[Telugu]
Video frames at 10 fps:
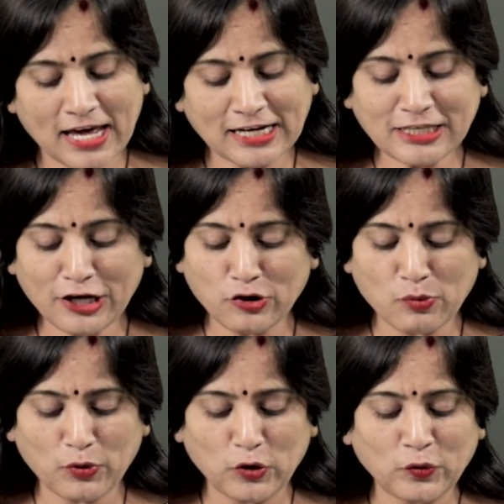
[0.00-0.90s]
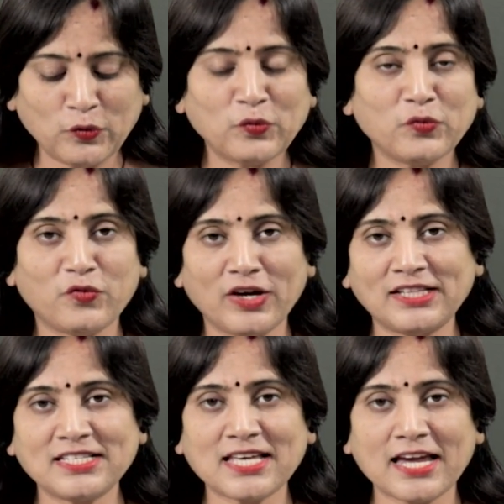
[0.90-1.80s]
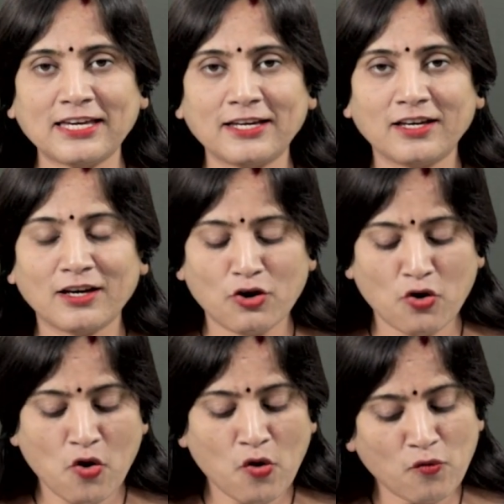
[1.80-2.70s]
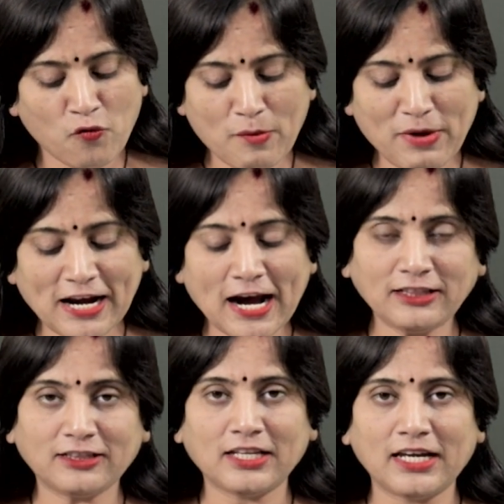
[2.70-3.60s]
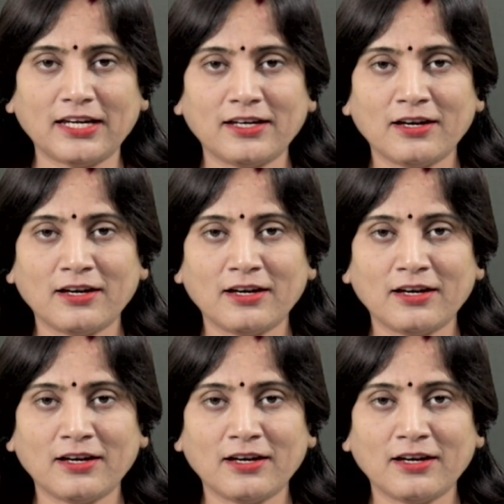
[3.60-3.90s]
నెలసరి నొప్పులు వేధిస్తాయి ఒమేగా త్రీ